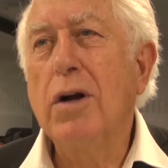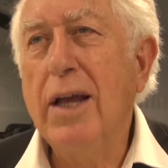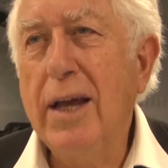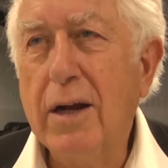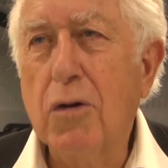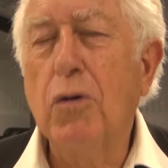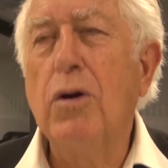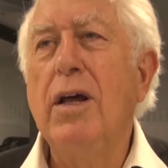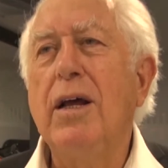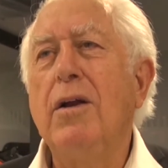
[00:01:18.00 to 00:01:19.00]

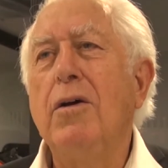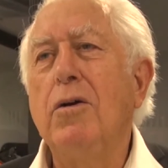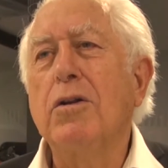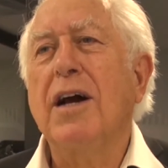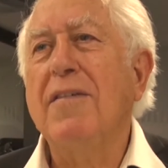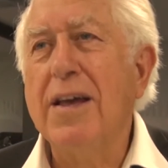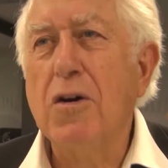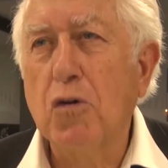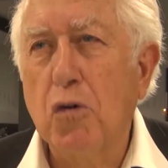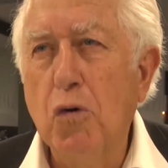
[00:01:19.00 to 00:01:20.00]
le travail
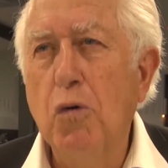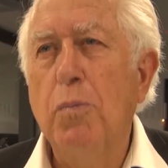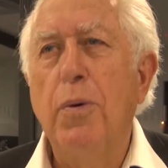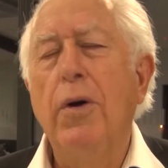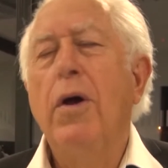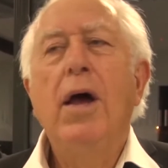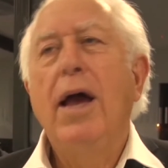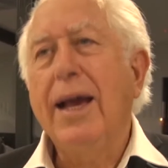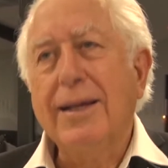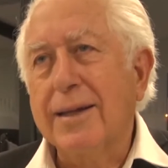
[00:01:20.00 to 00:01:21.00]
en groupe, euh,
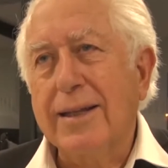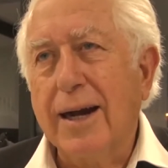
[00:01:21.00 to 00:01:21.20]
etc.